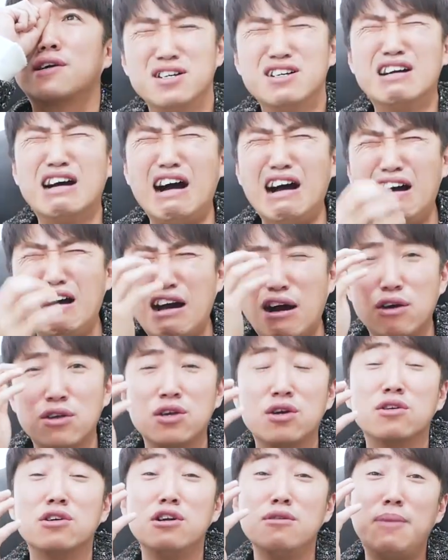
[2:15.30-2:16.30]
으아!
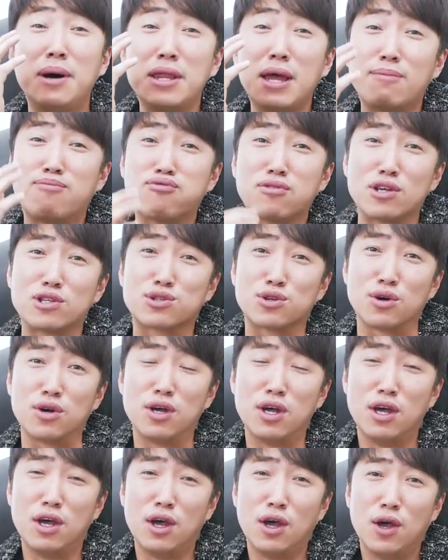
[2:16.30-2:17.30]
이 얼마나 아프겠어.
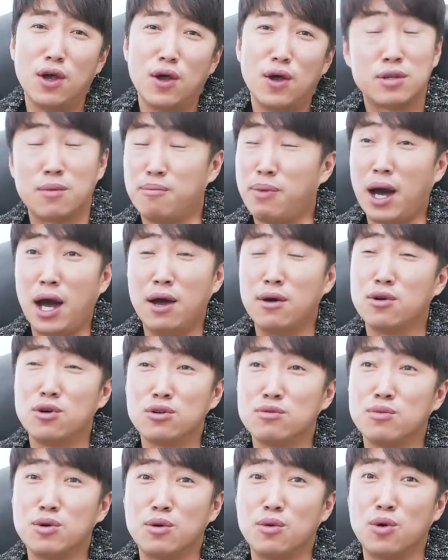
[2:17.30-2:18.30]

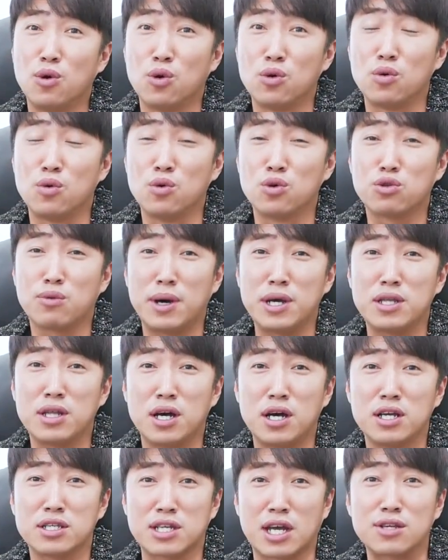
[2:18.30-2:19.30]
막, 뭐,
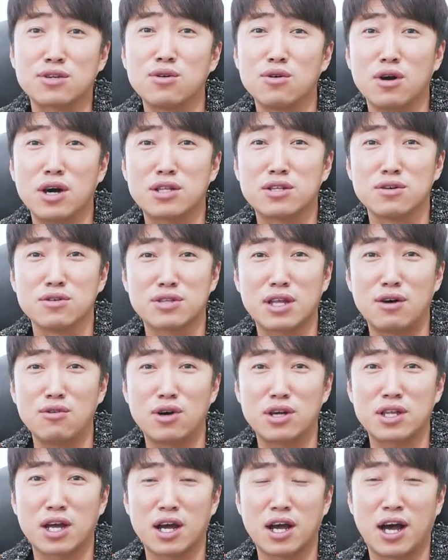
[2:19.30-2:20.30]
오토바이나 자전거 같은 거 타고
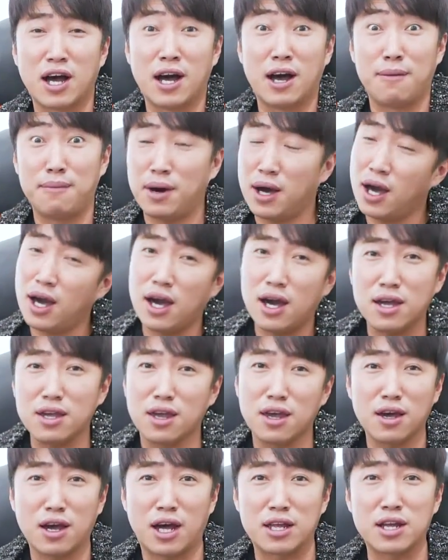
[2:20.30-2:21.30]
가다가, 막,
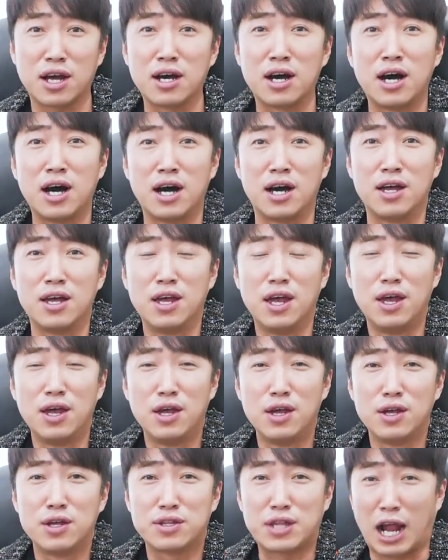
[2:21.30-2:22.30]
이게 가다가,
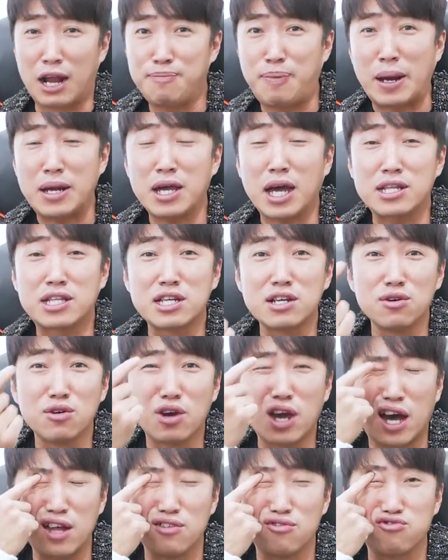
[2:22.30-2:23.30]
날파리 같은 거 여기
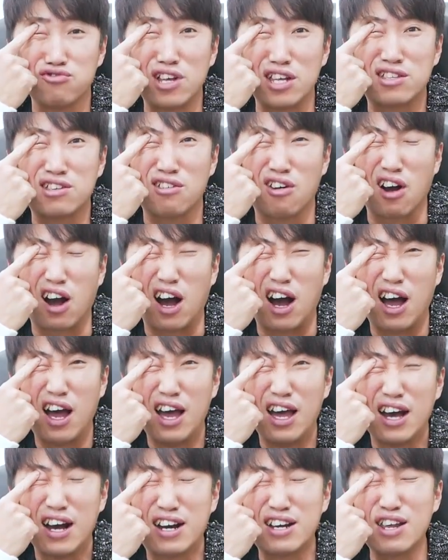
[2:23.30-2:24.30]
하나 눈에 들어가.
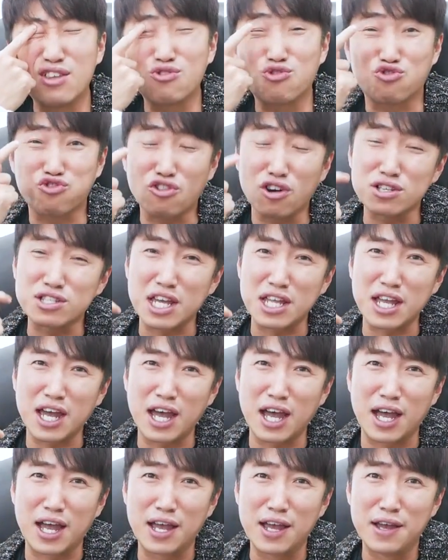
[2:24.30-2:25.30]
그래도
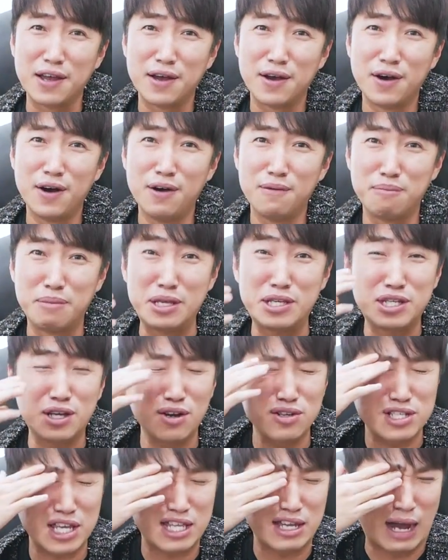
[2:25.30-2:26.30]
죽었잖아. 어?
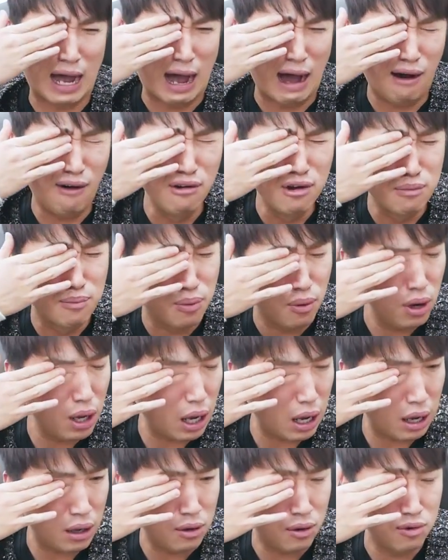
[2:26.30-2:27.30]
미치겠잖아. 아우, 이거 뭐야.
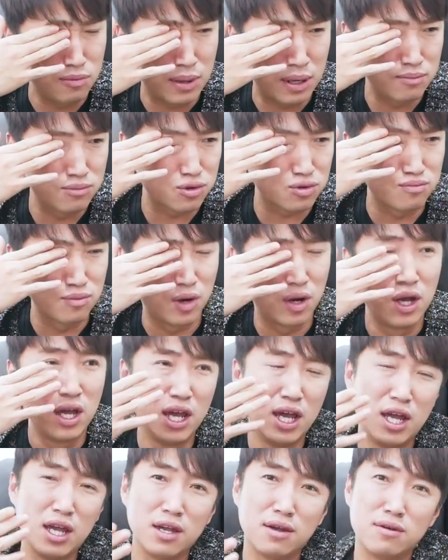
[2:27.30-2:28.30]
아우, 막 무슨 뭐,
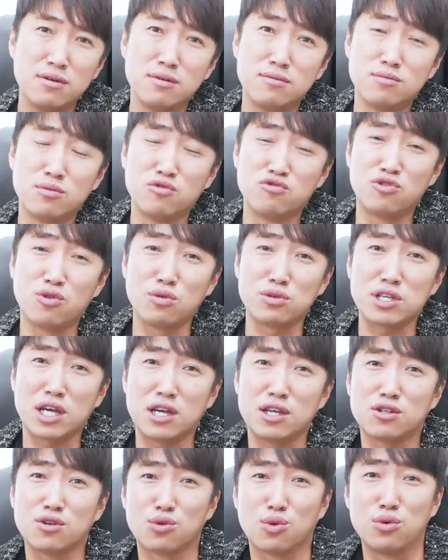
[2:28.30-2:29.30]
뭐
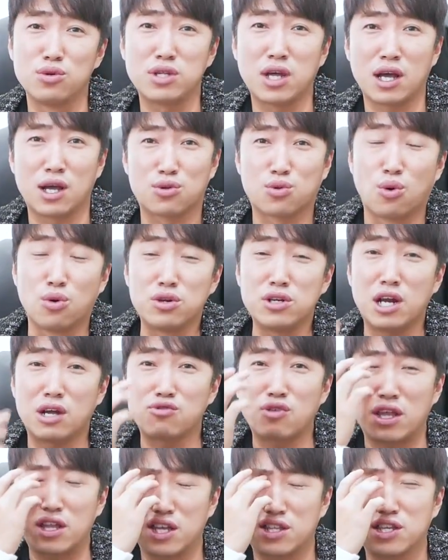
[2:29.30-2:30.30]
운동장에서 놀다가
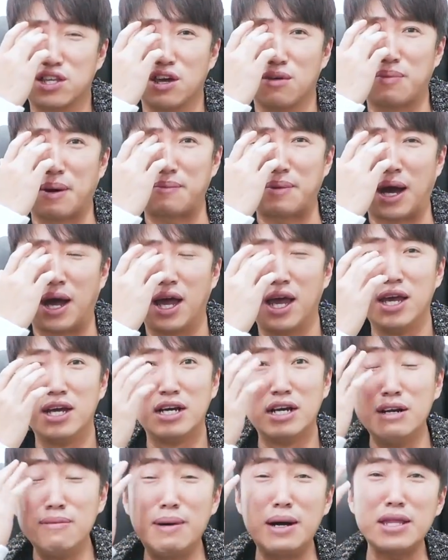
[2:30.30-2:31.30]
돌이라도 하나 튀겨봐봐.
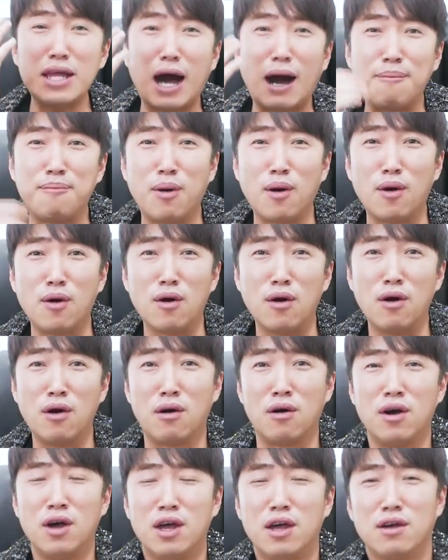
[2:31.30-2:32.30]
얼마나 아파.
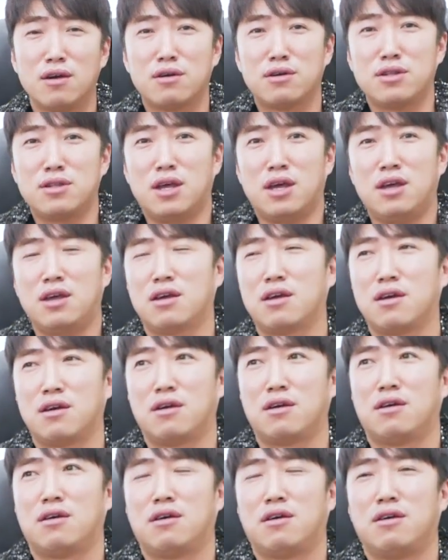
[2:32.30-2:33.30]
근데
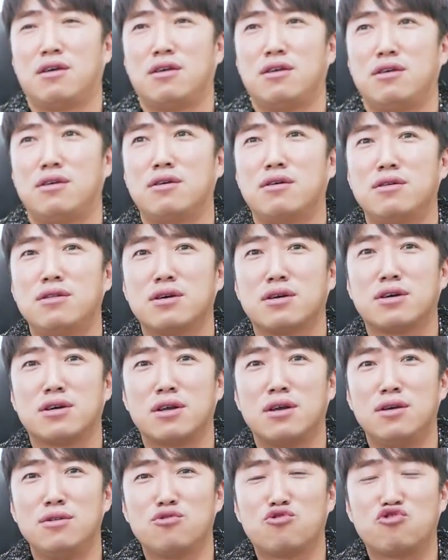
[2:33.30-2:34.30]
이거는
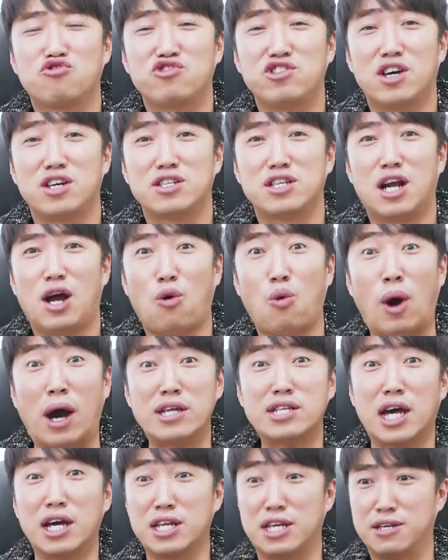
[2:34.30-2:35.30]
그런 수준이 아니라
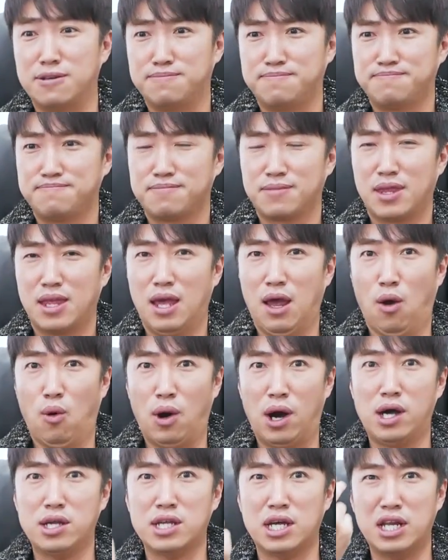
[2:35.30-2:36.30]
화살이.
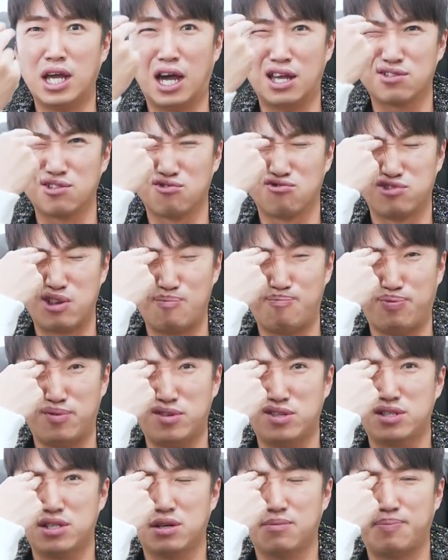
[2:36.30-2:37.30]
화살이 가서 눈에
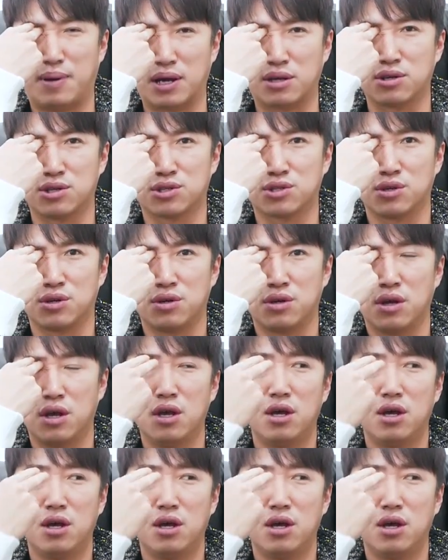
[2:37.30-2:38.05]
푹 박혔어.